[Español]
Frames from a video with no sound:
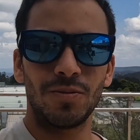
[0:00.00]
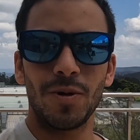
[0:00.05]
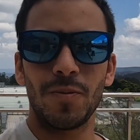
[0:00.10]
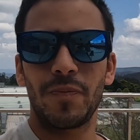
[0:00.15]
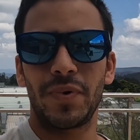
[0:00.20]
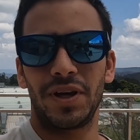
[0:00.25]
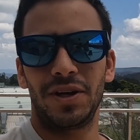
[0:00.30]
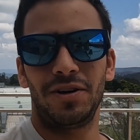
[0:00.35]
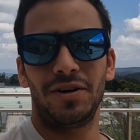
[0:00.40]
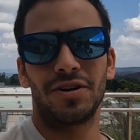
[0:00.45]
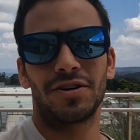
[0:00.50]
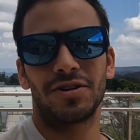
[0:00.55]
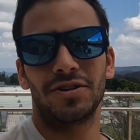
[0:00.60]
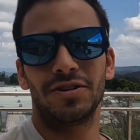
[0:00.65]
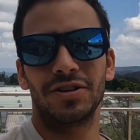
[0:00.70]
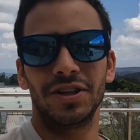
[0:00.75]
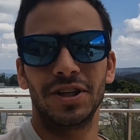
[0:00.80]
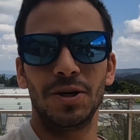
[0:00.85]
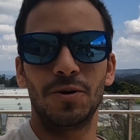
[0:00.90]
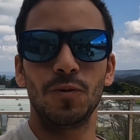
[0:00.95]
Somos Pedro y
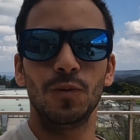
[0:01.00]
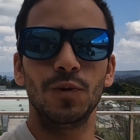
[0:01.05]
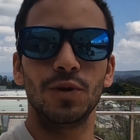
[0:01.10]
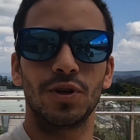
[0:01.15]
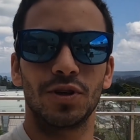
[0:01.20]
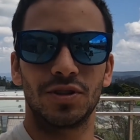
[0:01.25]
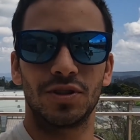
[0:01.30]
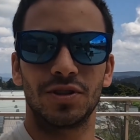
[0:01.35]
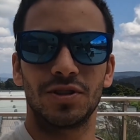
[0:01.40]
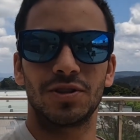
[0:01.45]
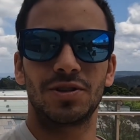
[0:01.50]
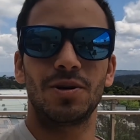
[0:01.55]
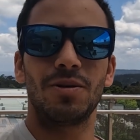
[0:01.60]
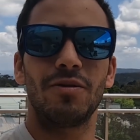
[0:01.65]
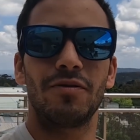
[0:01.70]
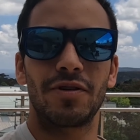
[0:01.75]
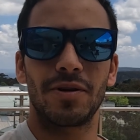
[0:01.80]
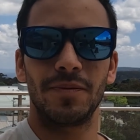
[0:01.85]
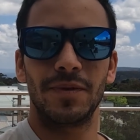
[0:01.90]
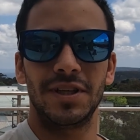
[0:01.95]
Ro y juntos
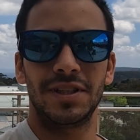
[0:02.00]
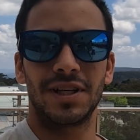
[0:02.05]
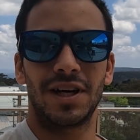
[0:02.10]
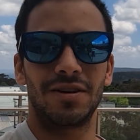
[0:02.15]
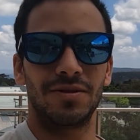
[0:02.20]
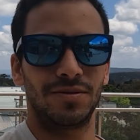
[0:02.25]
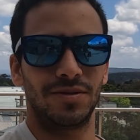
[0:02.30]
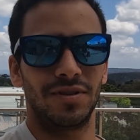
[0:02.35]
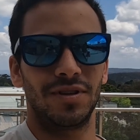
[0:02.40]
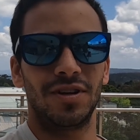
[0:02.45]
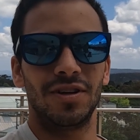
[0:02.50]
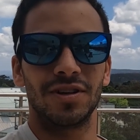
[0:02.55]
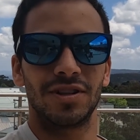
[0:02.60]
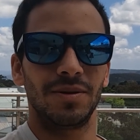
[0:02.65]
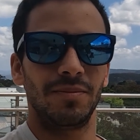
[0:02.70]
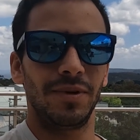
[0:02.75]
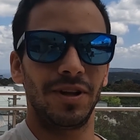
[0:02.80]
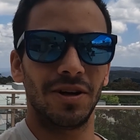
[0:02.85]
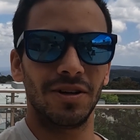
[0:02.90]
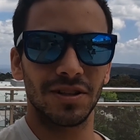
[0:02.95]
somos From This House.
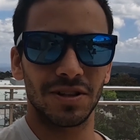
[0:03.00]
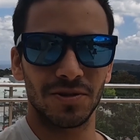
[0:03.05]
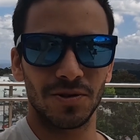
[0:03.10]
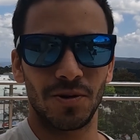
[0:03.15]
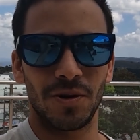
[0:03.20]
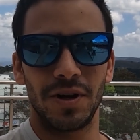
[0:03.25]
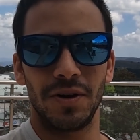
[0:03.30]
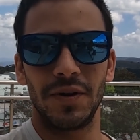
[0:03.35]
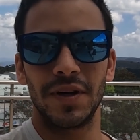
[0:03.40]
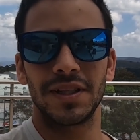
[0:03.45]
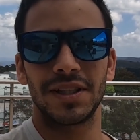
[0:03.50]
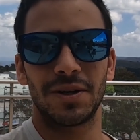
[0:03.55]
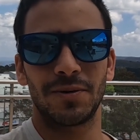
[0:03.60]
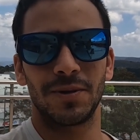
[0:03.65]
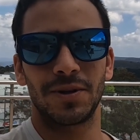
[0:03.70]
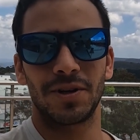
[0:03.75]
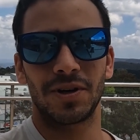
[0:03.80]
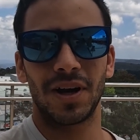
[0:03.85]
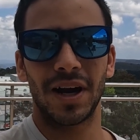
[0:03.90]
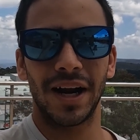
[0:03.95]
Los invitamos a suscribirse a
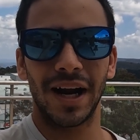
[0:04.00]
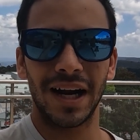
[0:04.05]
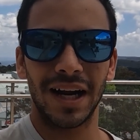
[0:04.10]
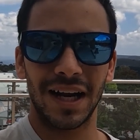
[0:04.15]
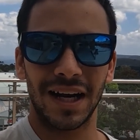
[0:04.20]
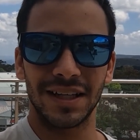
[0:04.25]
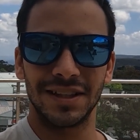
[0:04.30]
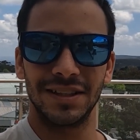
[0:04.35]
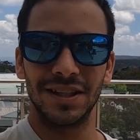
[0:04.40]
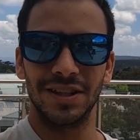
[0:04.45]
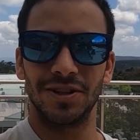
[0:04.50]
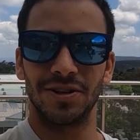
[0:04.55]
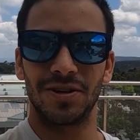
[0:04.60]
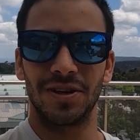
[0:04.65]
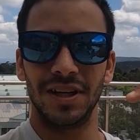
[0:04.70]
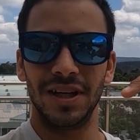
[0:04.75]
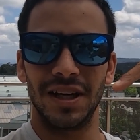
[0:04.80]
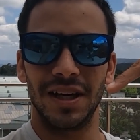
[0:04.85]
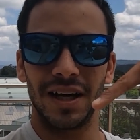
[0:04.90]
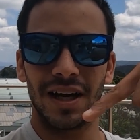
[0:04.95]
nuestro canal haciendo
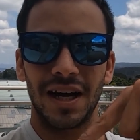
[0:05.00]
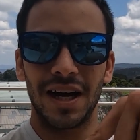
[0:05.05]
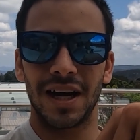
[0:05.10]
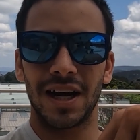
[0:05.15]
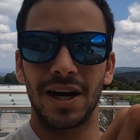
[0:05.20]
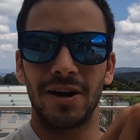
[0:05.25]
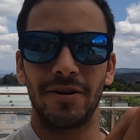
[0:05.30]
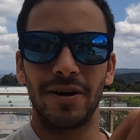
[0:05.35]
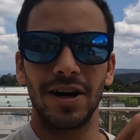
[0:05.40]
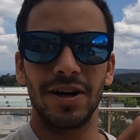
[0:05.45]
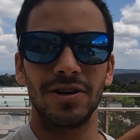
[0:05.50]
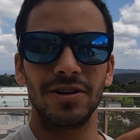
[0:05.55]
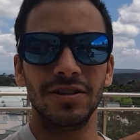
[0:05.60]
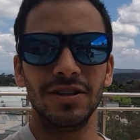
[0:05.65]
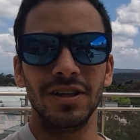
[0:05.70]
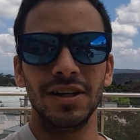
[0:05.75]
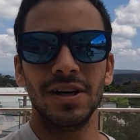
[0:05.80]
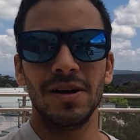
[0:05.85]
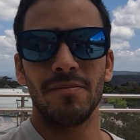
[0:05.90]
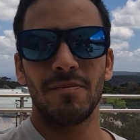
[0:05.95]
clic acá abajo
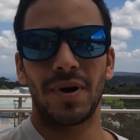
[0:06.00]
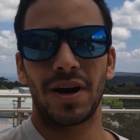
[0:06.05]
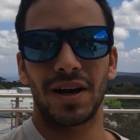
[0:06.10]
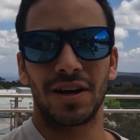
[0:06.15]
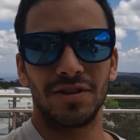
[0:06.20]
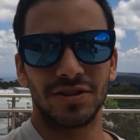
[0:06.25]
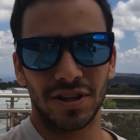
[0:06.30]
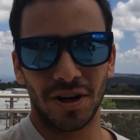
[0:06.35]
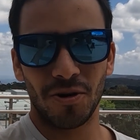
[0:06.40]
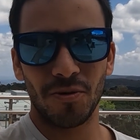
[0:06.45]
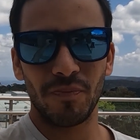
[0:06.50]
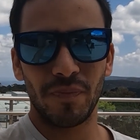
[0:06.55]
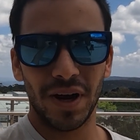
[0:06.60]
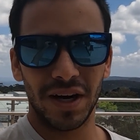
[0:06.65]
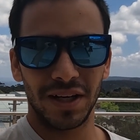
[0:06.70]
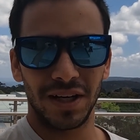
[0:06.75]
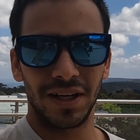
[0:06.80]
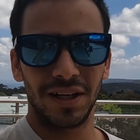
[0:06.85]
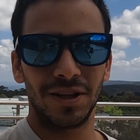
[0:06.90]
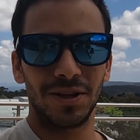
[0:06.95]
para que nos
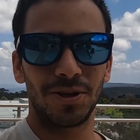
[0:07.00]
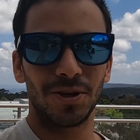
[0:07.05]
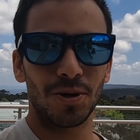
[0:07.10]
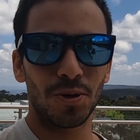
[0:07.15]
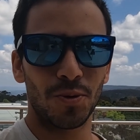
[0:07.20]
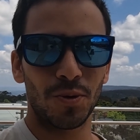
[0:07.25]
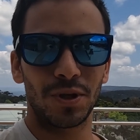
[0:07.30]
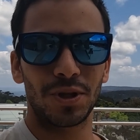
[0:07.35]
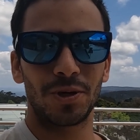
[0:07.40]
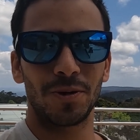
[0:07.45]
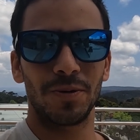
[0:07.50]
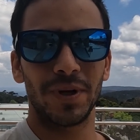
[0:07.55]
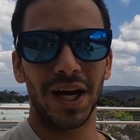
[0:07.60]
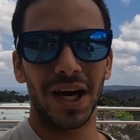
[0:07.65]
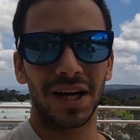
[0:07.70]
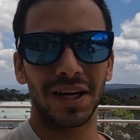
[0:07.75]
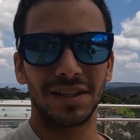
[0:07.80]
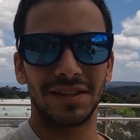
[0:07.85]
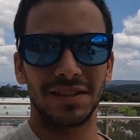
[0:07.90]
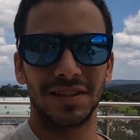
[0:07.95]
acompañen en todos nuestros
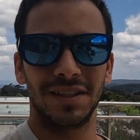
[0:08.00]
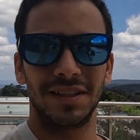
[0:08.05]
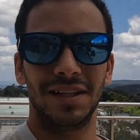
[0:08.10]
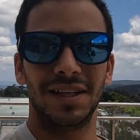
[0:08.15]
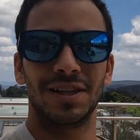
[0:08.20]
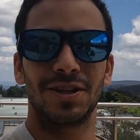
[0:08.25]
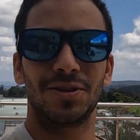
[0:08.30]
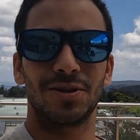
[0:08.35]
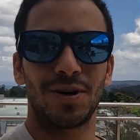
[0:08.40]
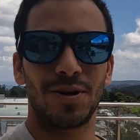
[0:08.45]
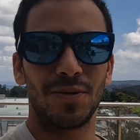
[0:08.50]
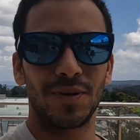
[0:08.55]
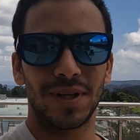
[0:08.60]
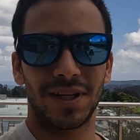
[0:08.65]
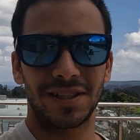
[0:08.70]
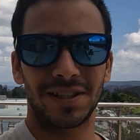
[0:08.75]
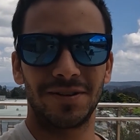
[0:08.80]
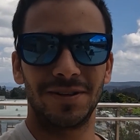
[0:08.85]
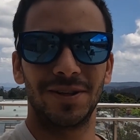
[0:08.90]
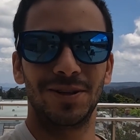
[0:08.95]
viajes y en todas
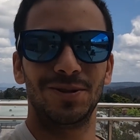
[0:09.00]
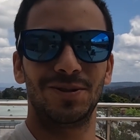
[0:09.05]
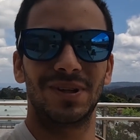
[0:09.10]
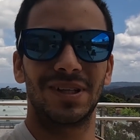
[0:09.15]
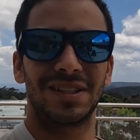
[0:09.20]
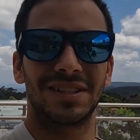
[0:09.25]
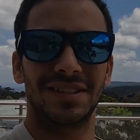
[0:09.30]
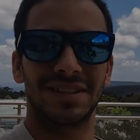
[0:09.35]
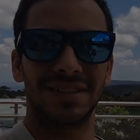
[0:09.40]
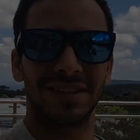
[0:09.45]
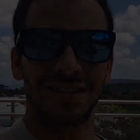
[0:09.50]
nuestras aventuras.